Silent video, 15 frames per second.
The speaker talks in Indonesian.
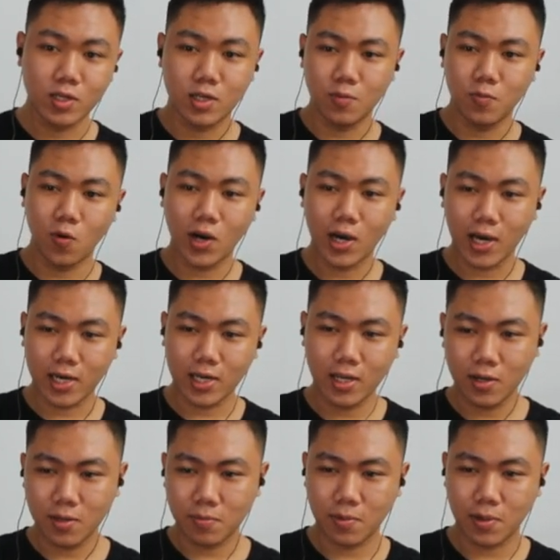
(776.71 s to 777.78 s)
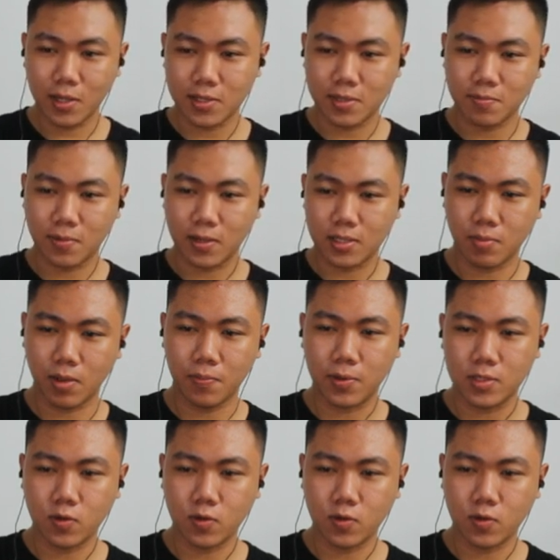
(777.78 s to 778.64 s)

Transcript: dibongkarnya pas mapas